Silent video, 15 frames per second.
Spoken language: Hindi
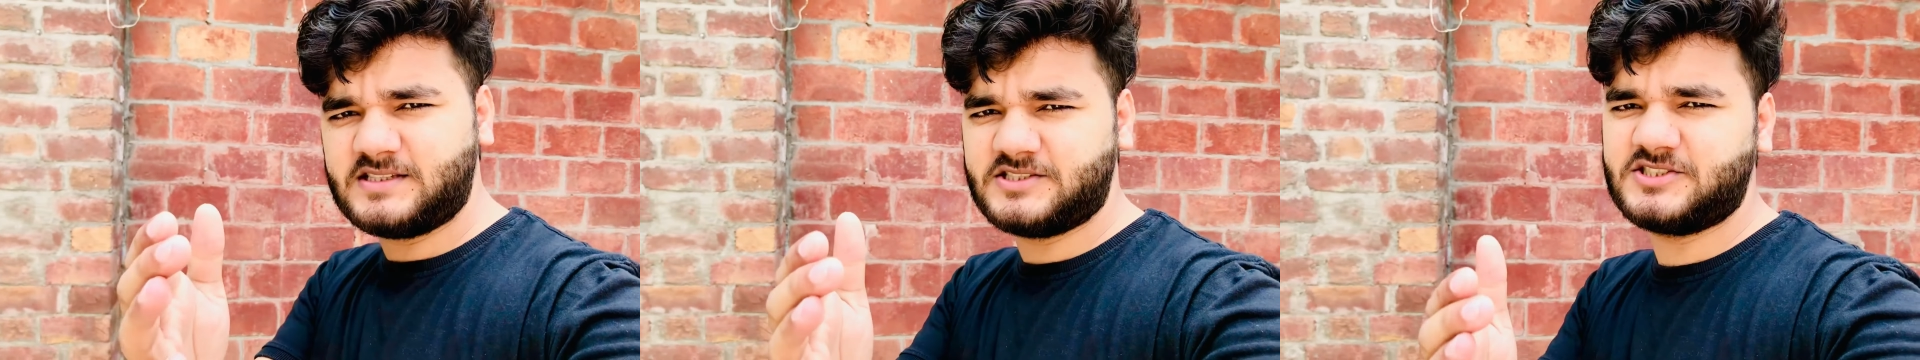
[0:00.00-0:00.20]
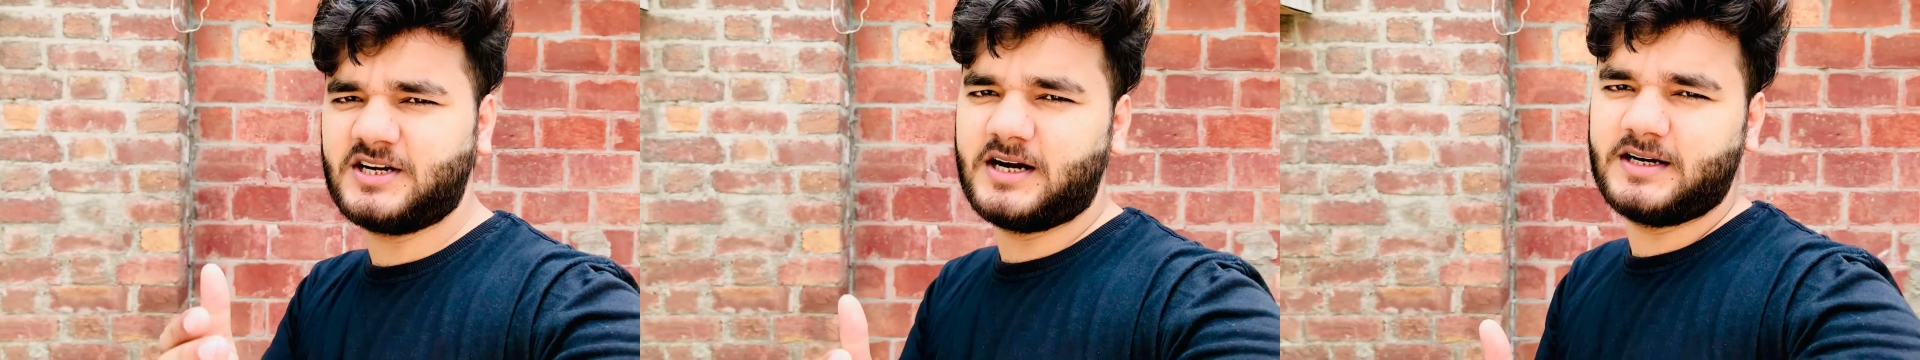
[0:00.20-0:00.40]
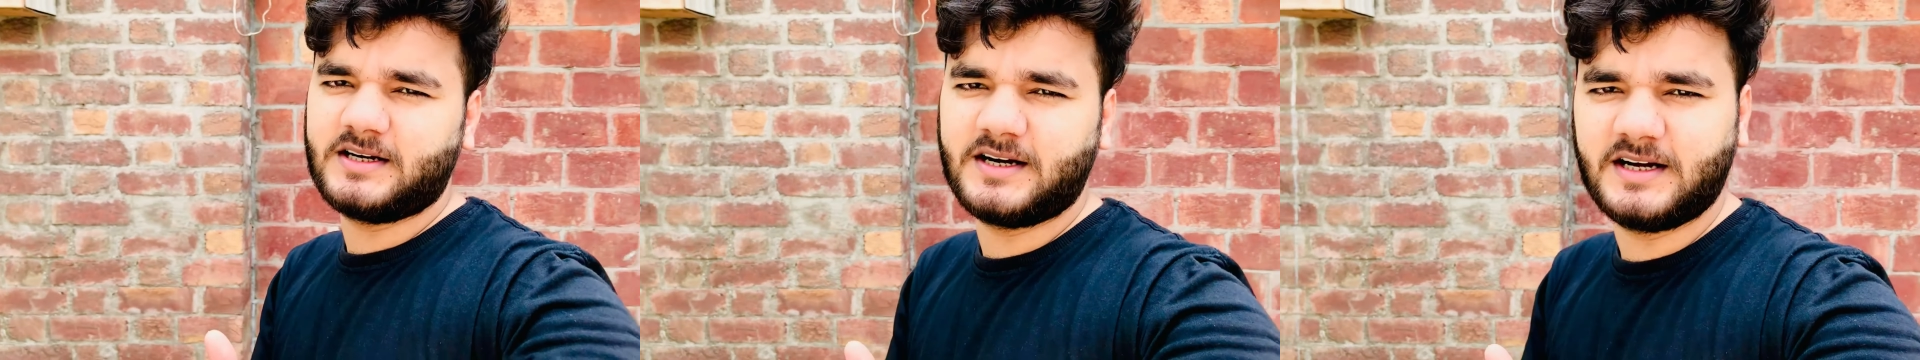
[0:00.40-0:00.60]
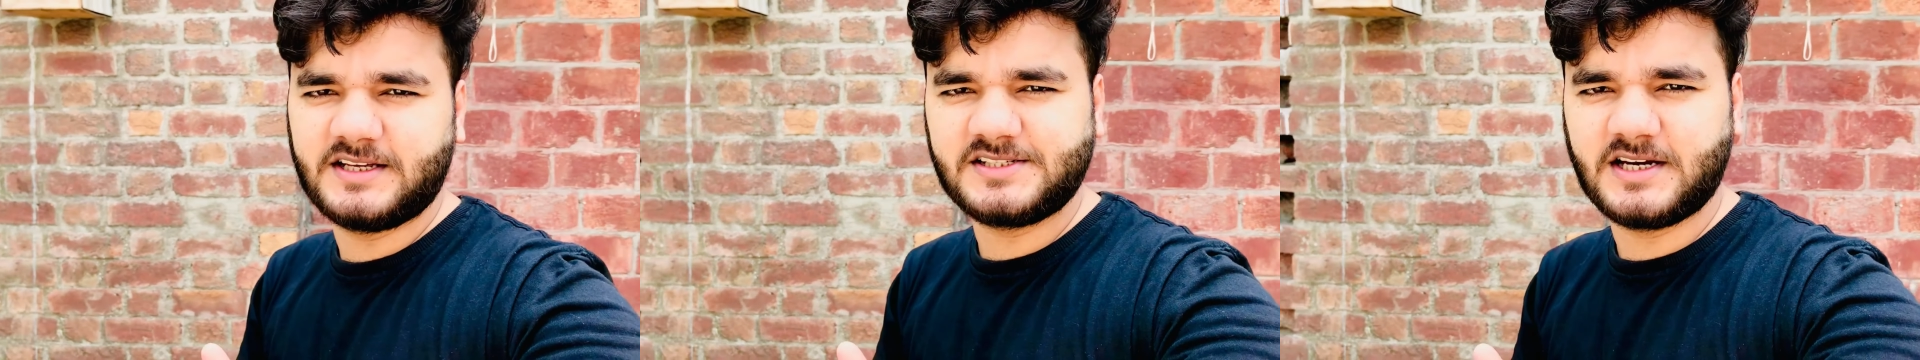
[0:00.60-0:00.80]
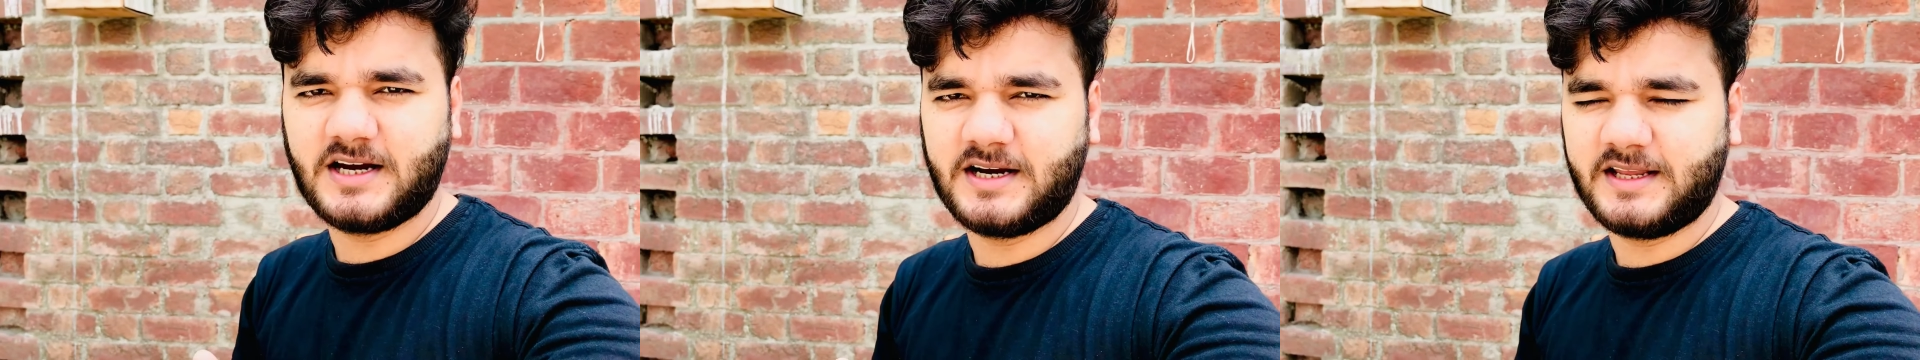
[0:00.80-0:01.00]
से स्टार्ट करना
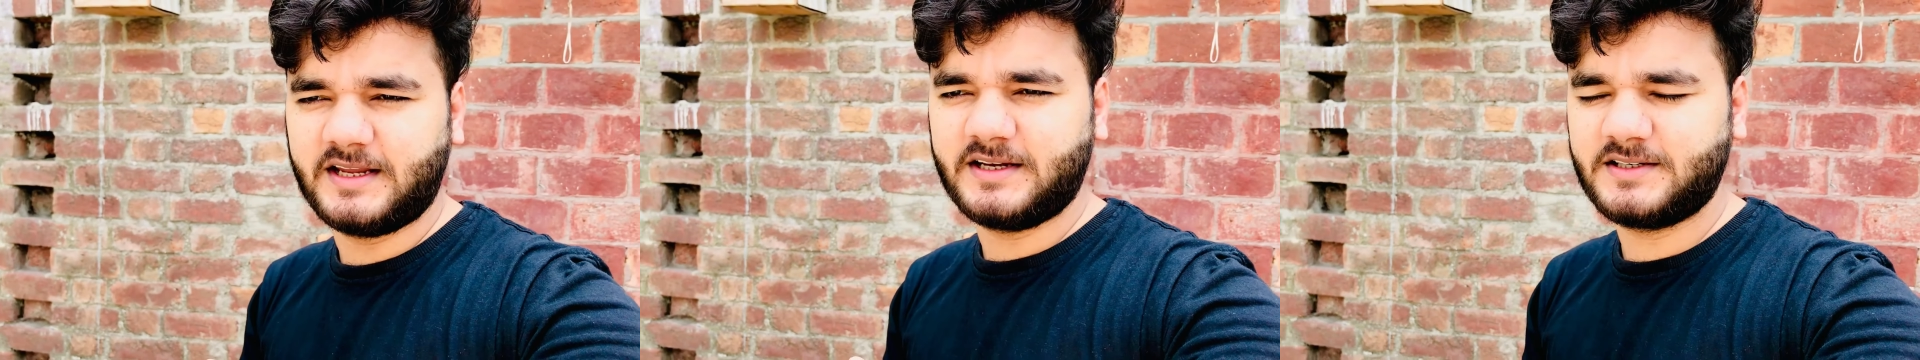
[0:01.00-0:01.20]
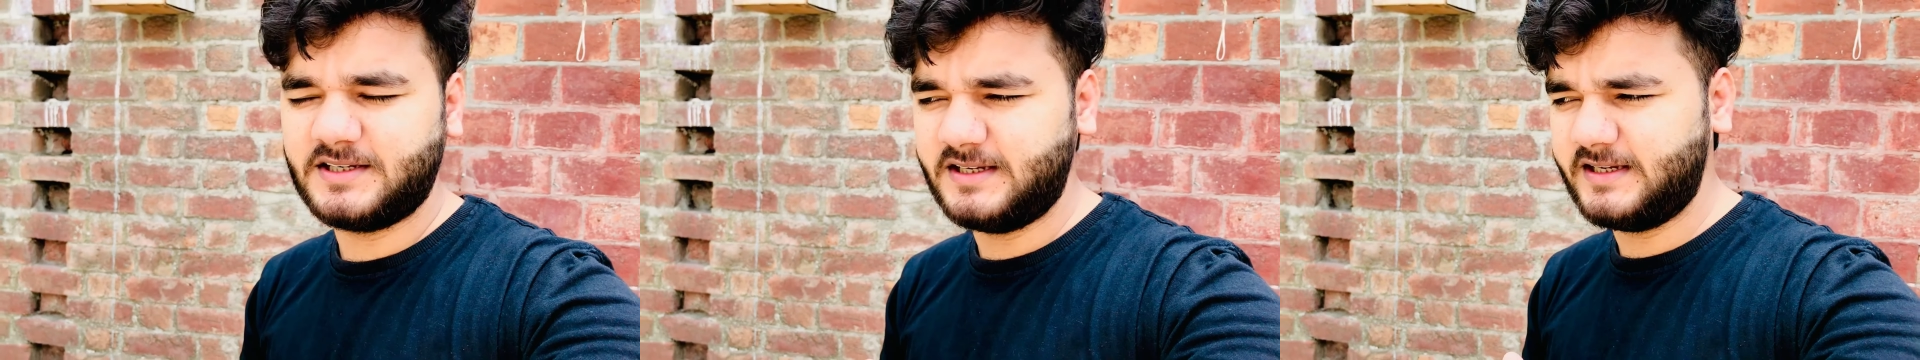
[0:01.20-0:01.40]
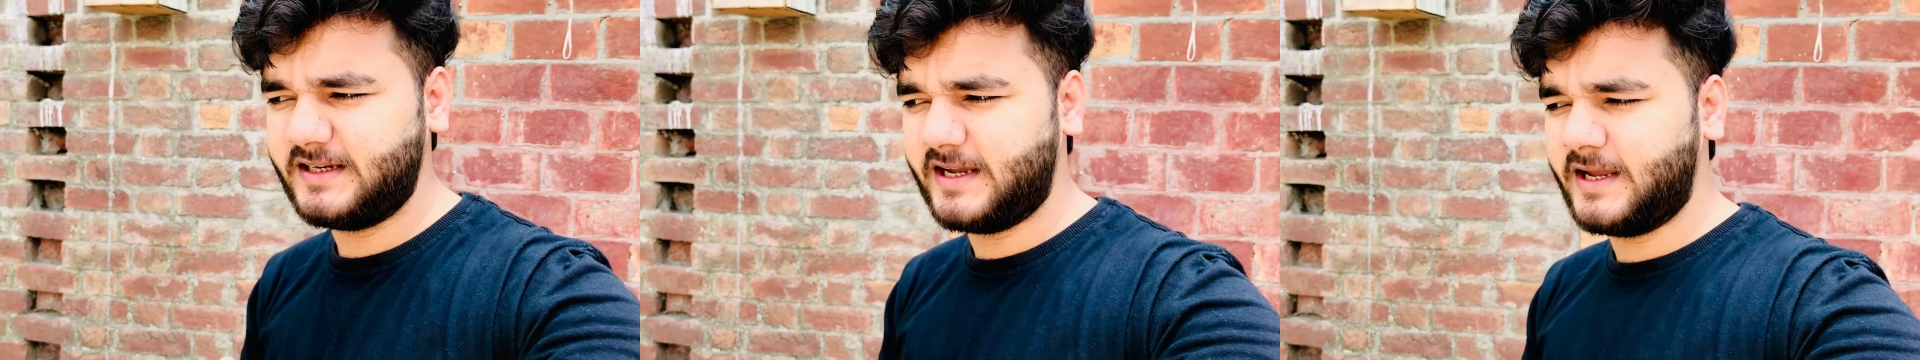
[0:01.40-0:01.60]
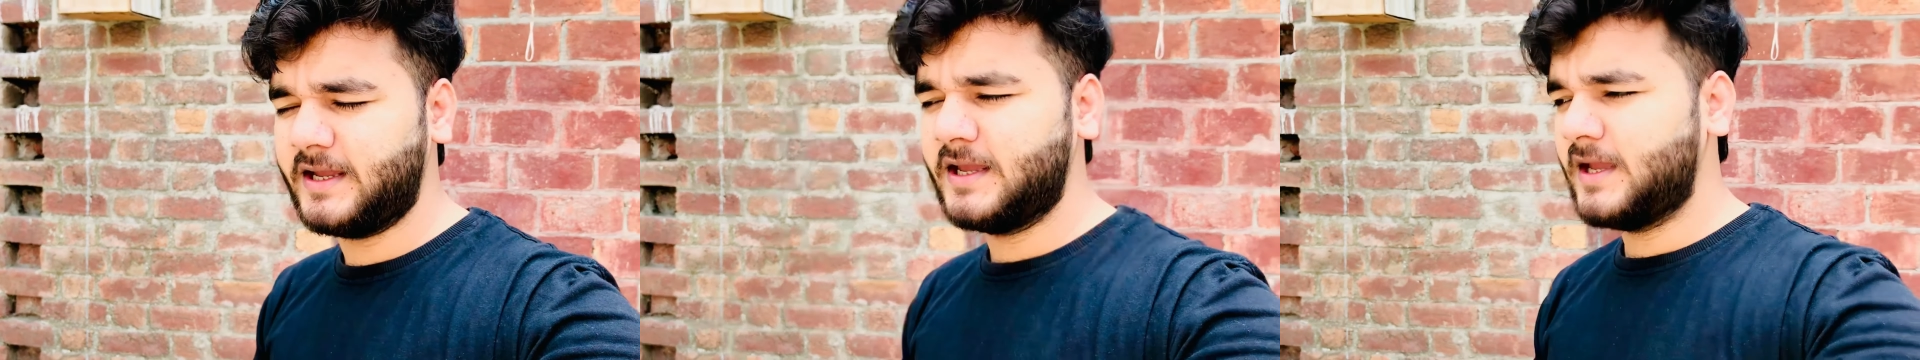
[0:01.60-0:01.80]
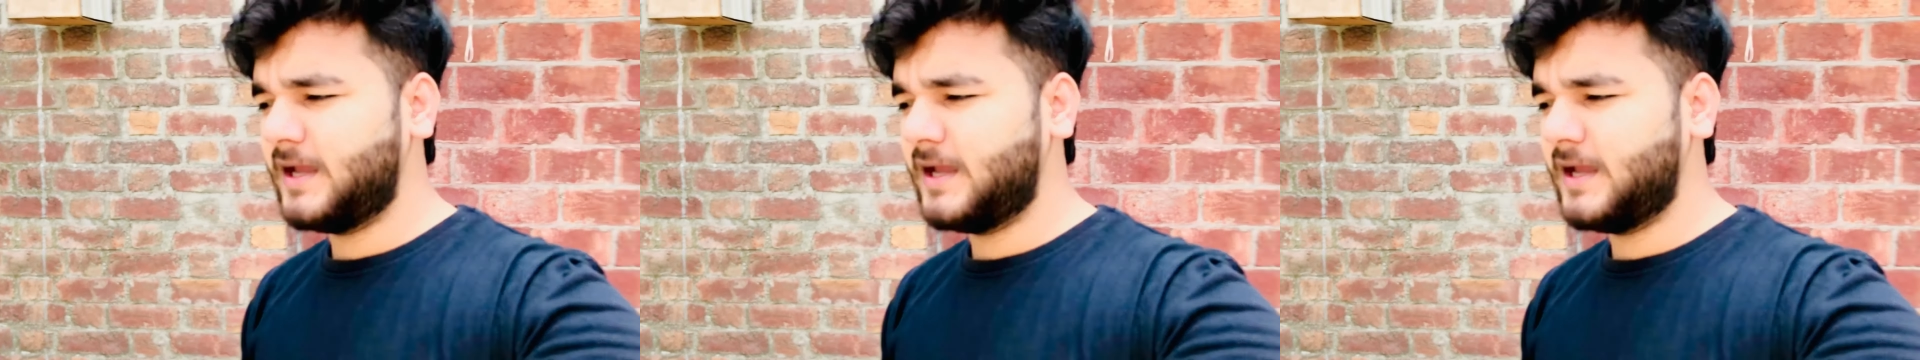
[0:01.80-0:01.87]
चाह रहे हैं ठीक है